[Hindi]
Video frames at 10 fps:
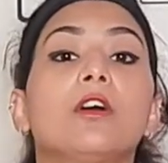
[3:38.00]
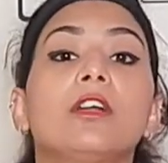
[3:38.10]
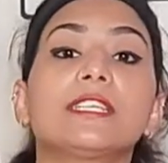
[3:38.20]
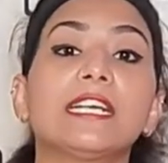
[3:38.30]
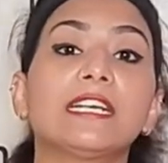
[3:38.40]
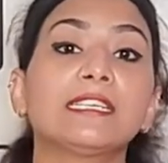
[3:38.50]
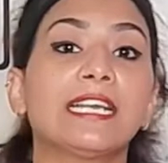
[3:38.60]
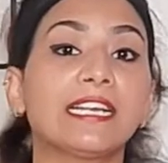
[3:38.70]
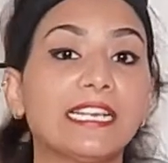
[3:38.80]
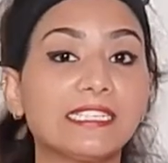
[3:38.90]
और क्या करना
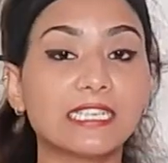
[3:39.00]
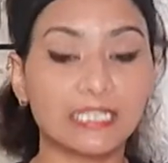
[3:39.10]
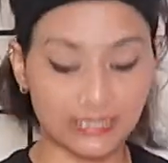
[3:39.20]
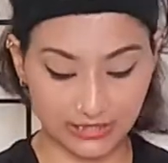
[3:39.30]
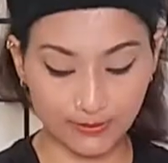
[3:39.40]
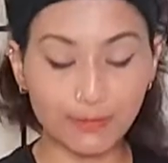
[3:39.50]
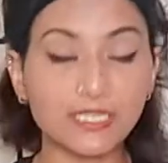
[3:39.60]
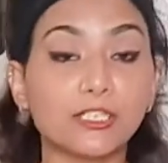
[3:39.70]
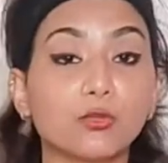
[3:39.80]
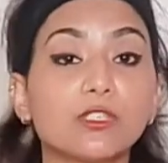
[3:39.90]
है गाइस जब आप
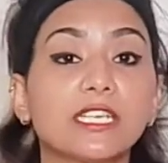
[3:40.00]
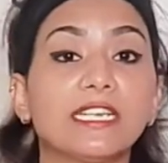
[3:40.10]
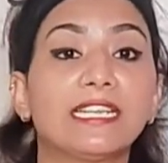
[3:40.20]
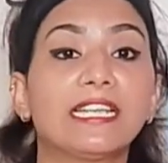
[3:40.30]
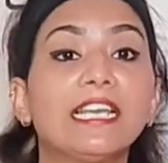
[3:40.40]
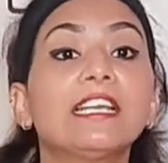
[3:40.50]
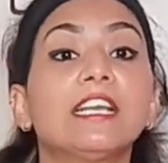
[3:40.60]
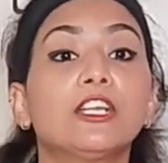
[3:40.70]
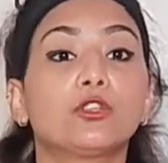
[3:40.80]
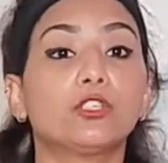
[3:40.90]
इसे यूज़ करेंगे
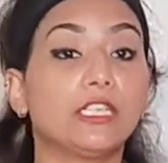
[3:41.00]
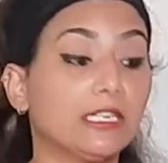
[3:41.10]
तो